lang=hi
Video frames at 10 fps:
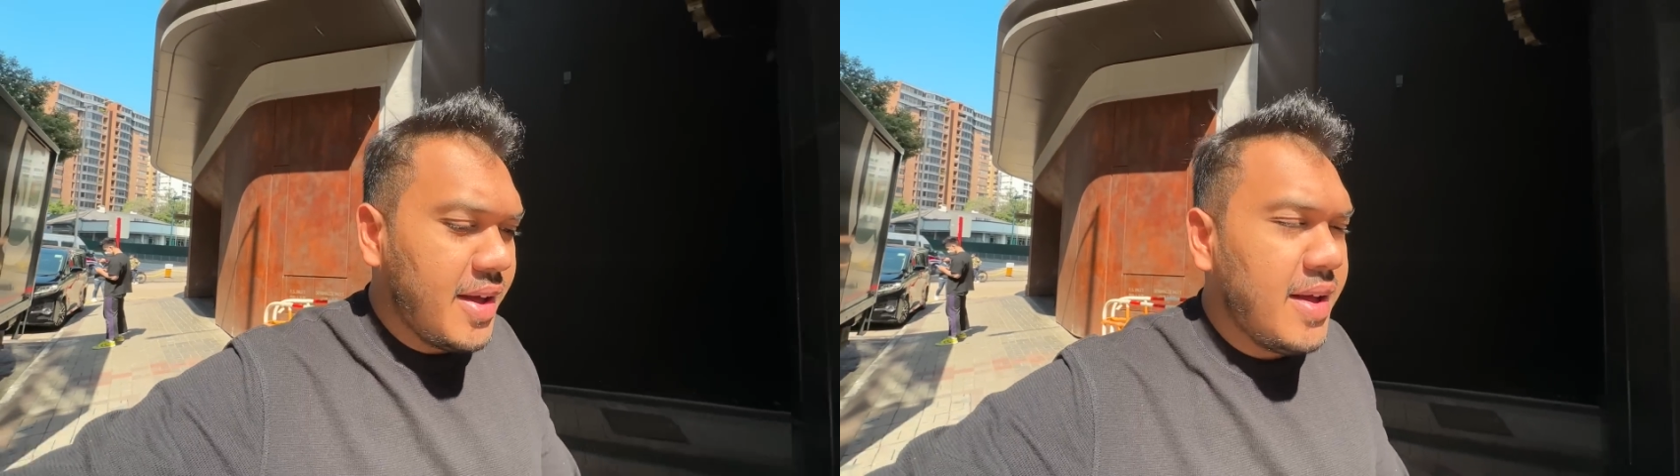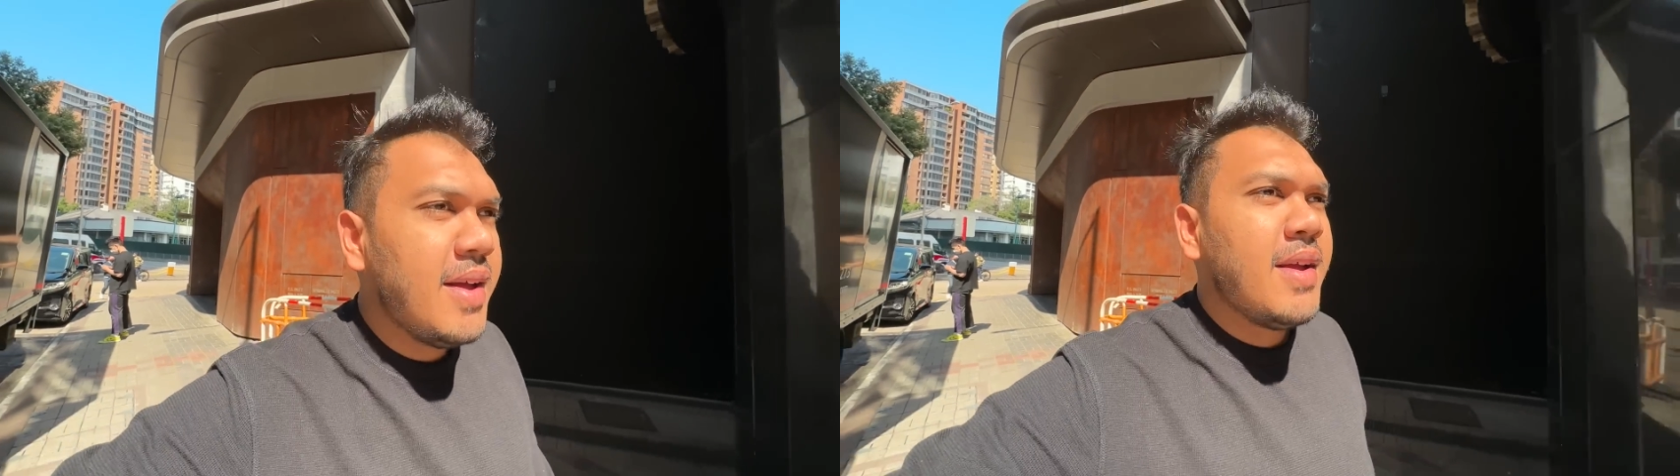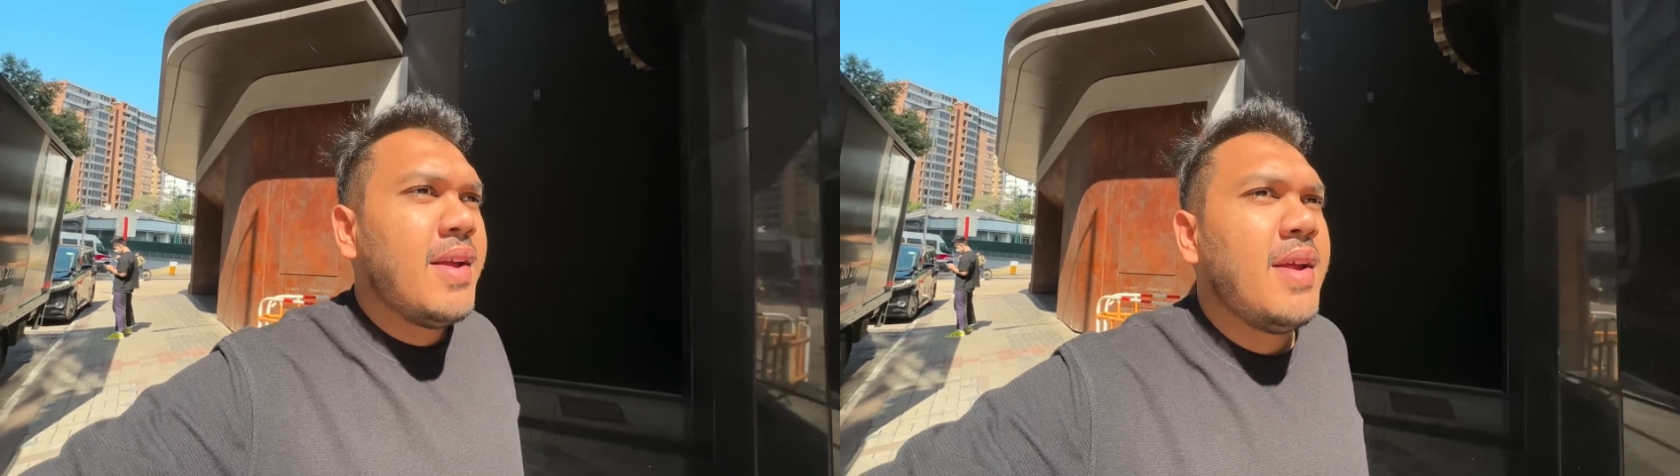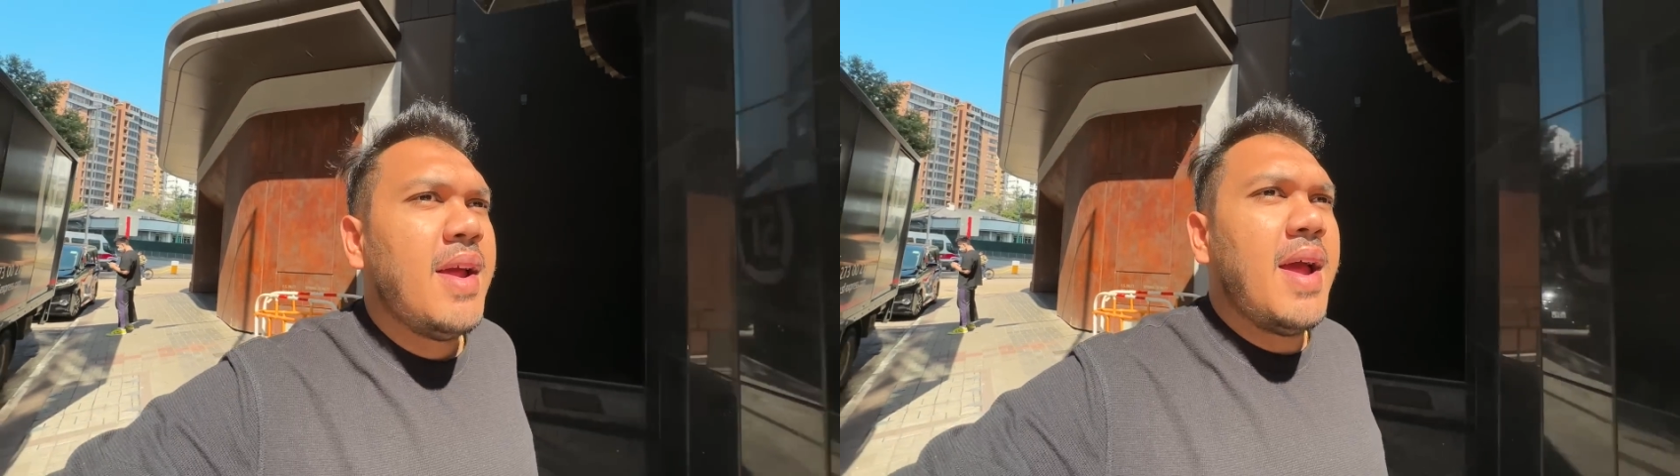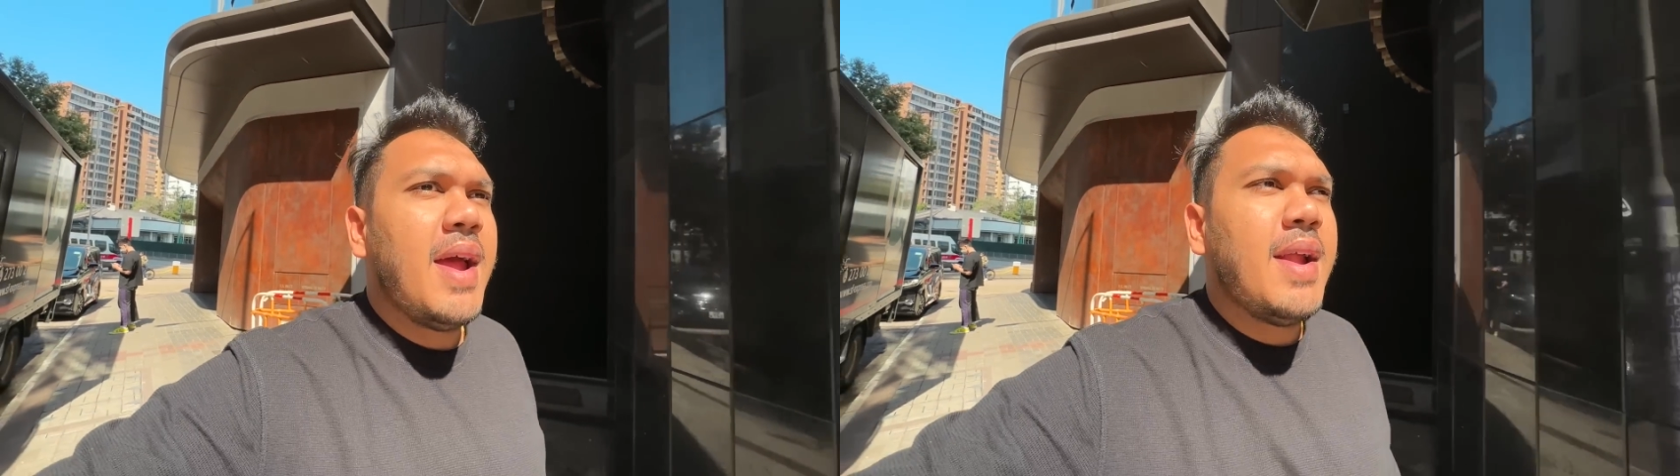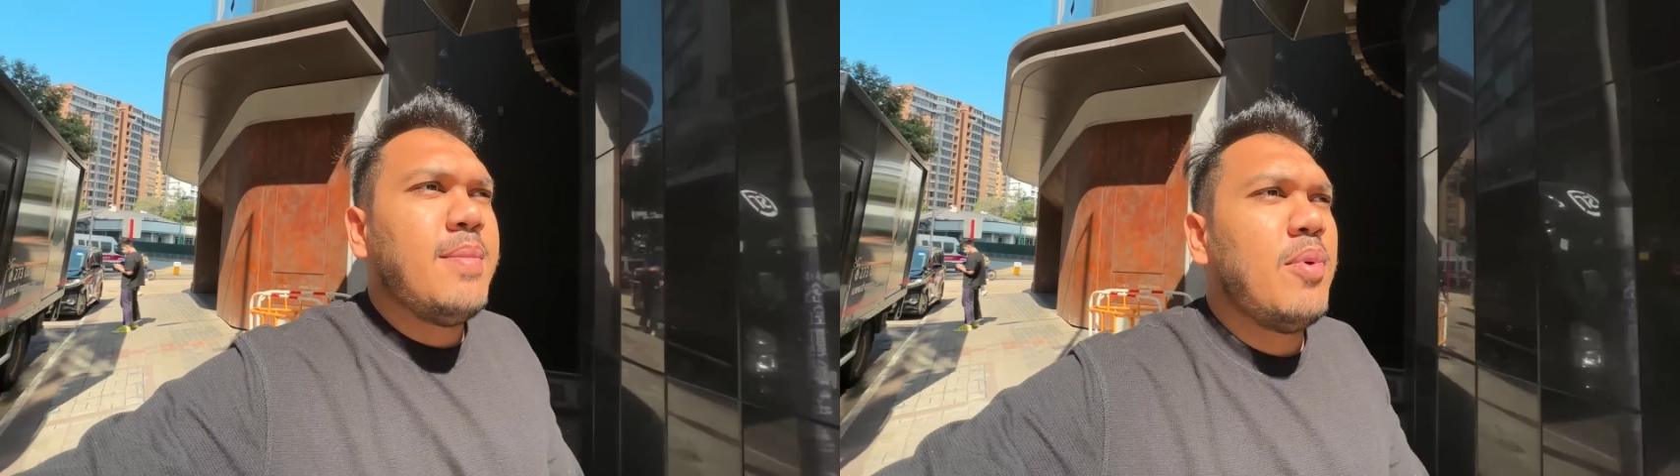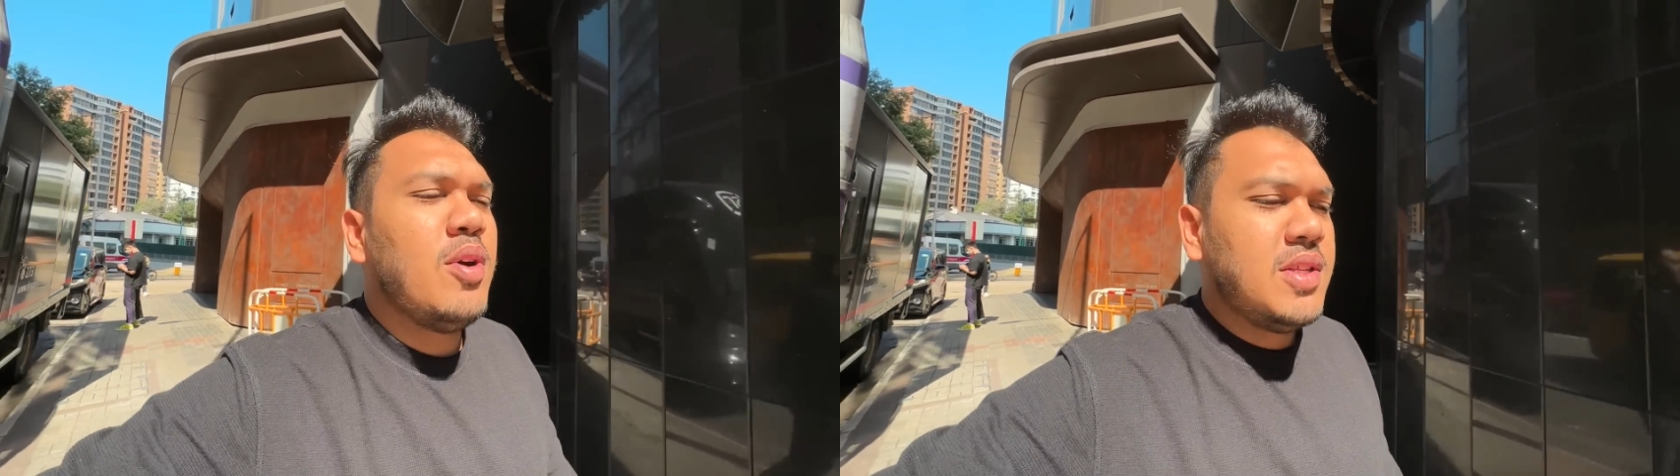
एंड बहुत